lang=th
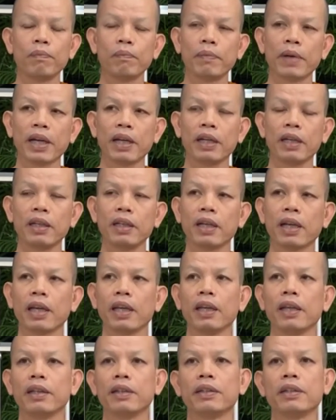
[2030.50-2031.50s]
คมไป
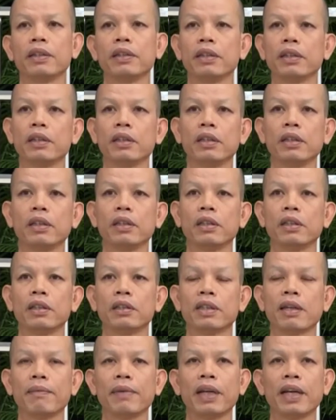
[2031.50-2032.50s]
เรื่อ
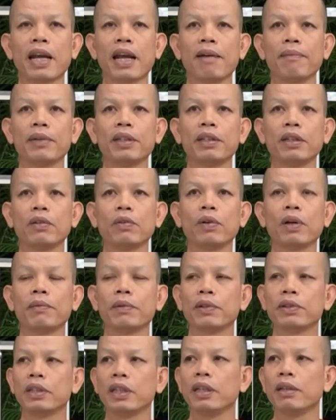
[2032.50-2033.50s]
ยๆ สมถะมันือคว
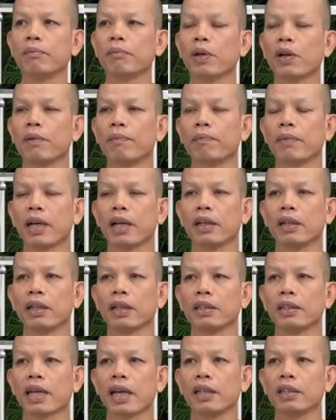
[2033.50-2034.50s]
บเอาศีลพร้อมบาง
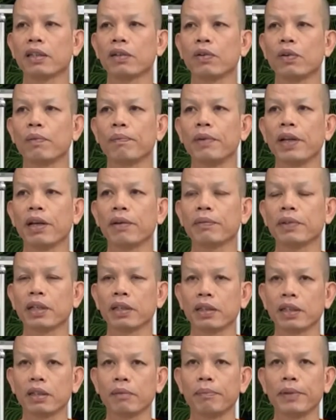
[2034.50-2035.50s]
ถ้าใจสงบแล้วมั
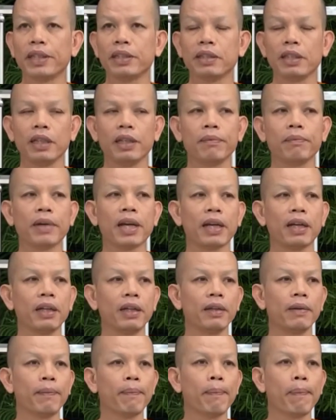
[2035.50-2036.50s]
นก็เกิดเป็นศีลบาง
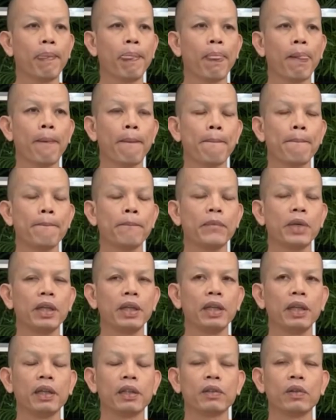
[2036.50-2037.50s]

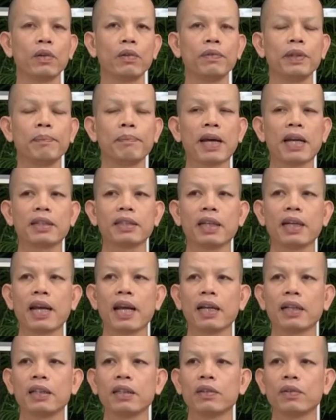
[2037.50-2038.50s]
นี่ตัววิปัสส
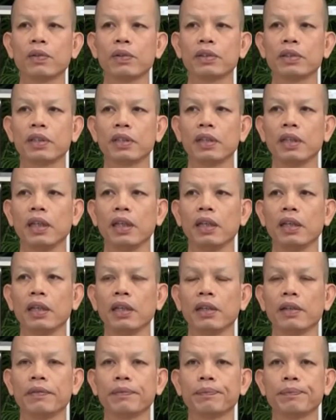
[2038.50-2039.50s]
นาคือตัวสติ
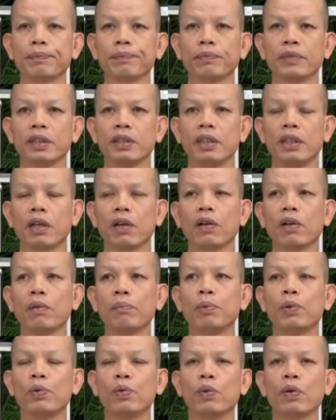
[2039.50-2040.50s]
ที่เขา
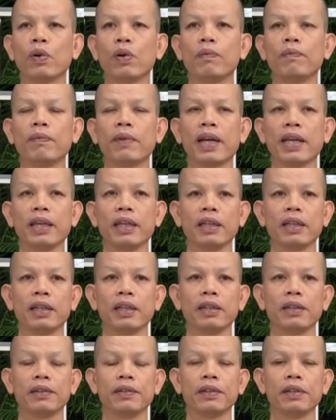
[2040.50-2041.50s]
ผูกล่มไว้
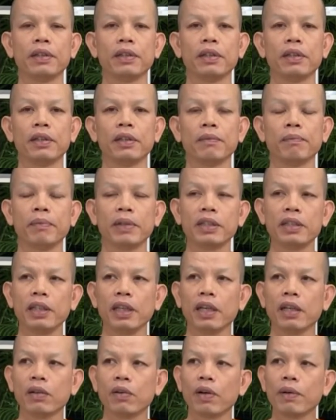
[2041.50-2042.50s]
มัน
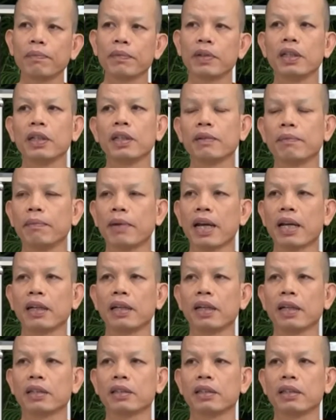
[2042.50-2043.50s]
สิเห็วามคืดบา
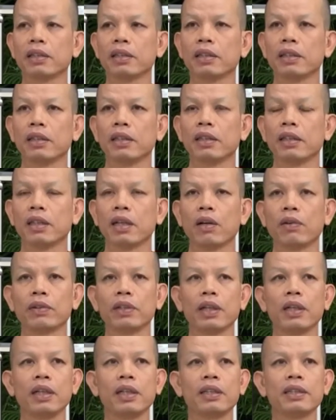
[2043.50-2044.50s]
งถ้าเขา
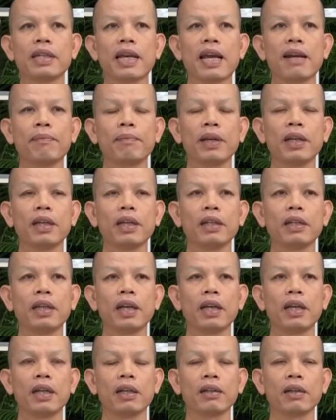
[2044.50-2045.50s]
จะเลื่อนชั้นไป
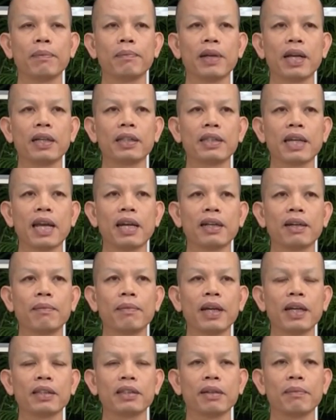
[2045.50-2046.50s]
เรื่อยๆแหละกำลังชั้น
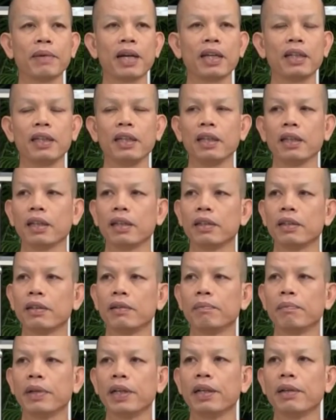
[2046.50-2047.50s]
กำลังสมาธิ
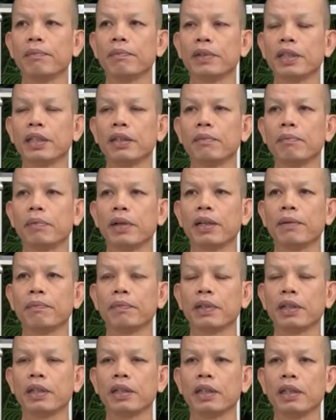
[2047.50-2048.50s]
เพิ่มขึ้นเพิ่
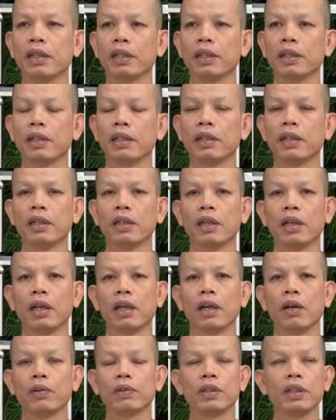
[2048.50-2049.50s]
มขึ้น
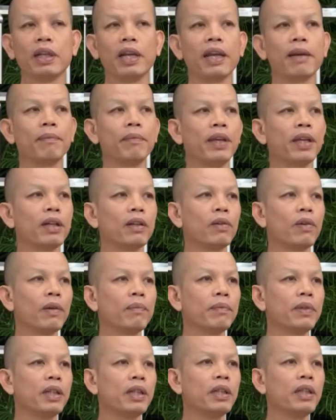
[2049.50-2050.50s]
เขาสีแนมเห็นค
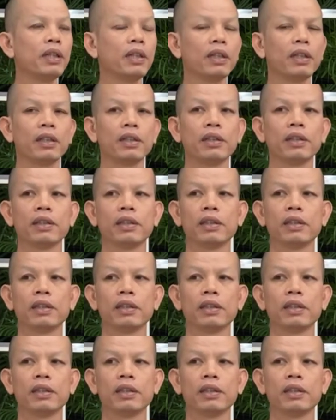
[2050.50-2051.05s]
วามคืด